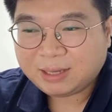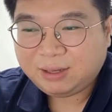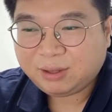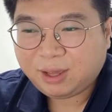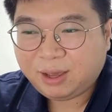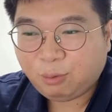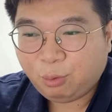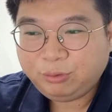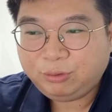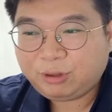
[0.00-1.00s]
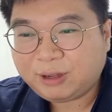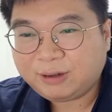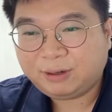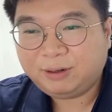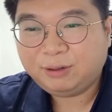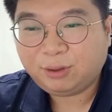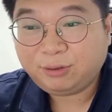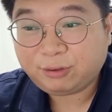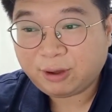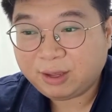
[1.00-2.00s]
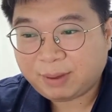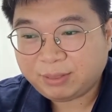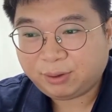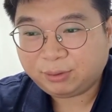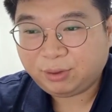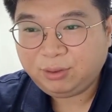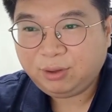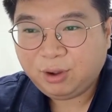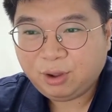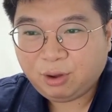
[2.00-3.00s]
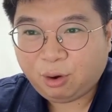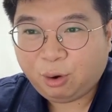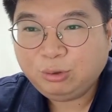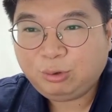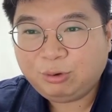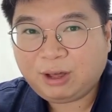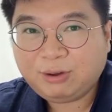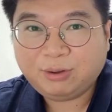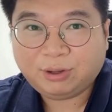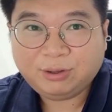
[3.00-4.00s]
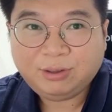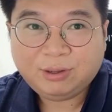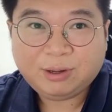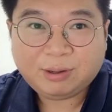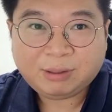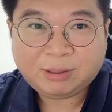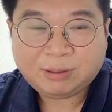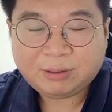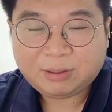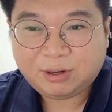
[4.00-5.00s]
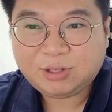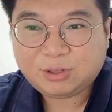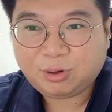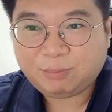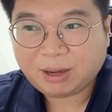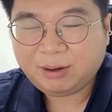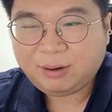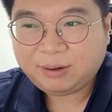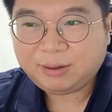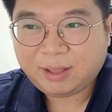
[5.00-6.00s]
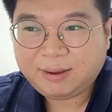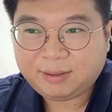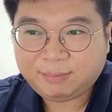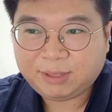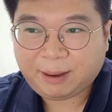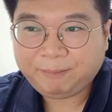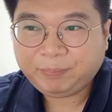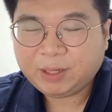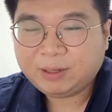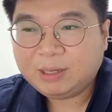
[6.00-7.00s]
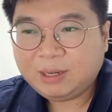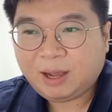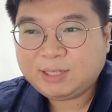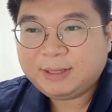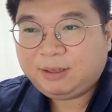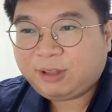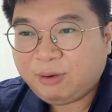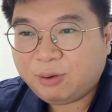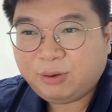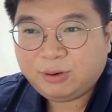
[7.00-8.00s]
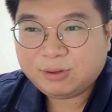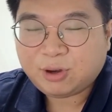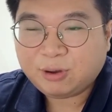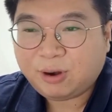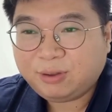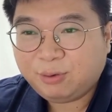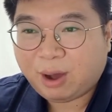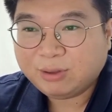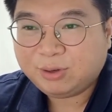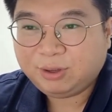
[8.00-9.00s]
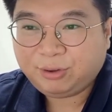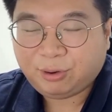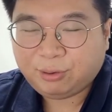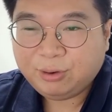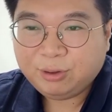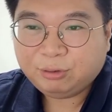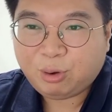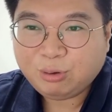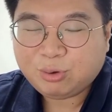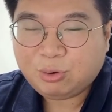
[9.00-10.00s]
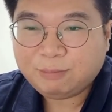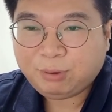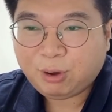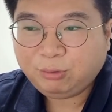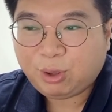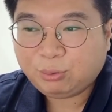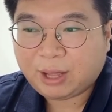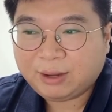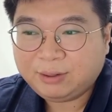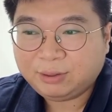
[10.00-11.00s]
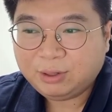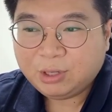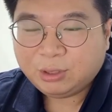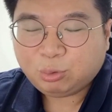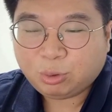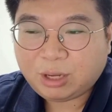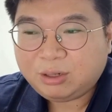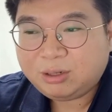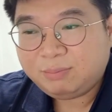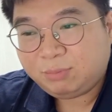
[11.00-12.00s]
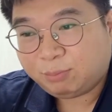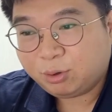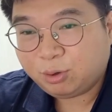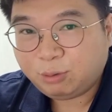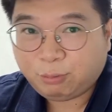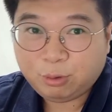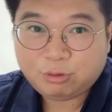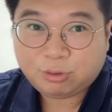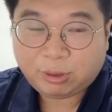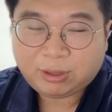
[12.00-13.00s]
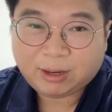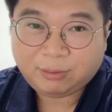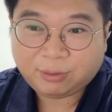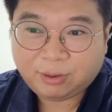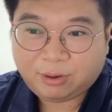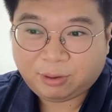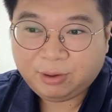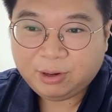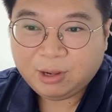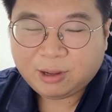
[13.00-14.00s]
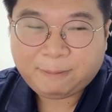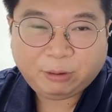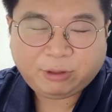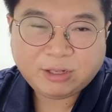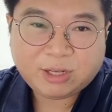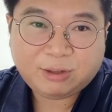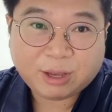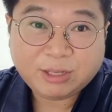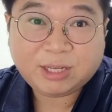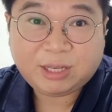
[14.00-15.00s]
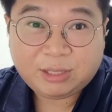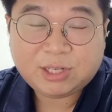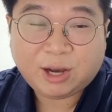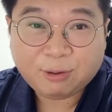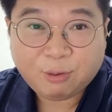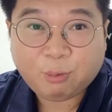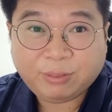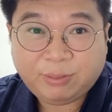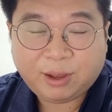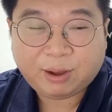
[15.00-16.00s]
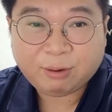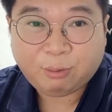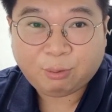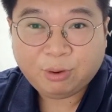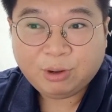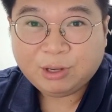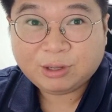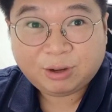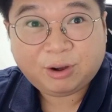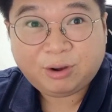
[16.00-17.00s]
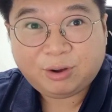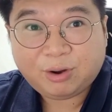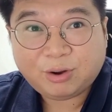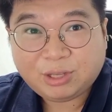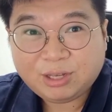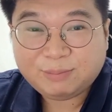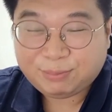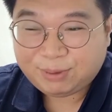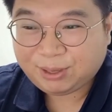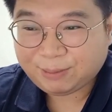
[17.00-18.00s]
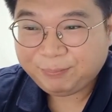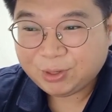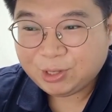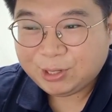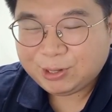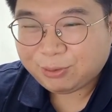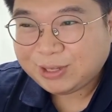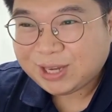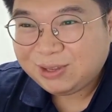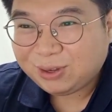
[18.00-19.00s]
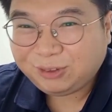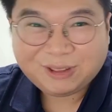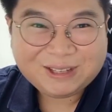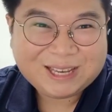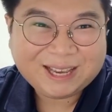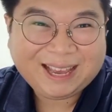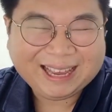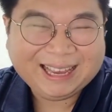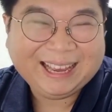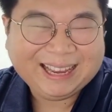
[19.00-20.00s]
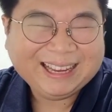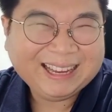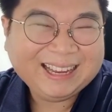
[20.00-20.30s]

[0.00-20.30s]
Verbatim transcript: 자, 이렇게 온 세상을 떠들썩하게 만들었던 어우동 사건은 이런 식으로 막을 내리게 됩니다. 하지만 이 사건을 처결하는 과정에서 성종은 평소하고 다른 또 다른 면모를 보여주기도 했다라는 거예요. 평상시에는 굉장히 인자하고 관대하고 그런 임금님이 굉장히 여기서는 이제